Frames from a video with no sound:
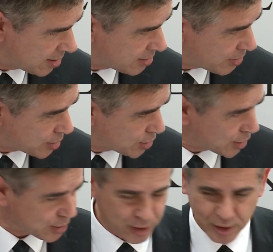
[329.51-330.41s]
zwłaszcza
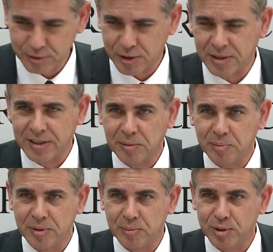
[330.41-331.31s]
jeśli chodzi o
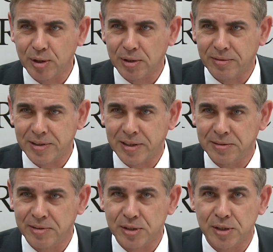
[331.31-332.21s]
etap y, przygotowania
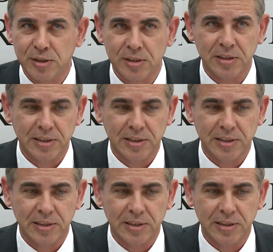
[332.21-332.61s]
inwestycji,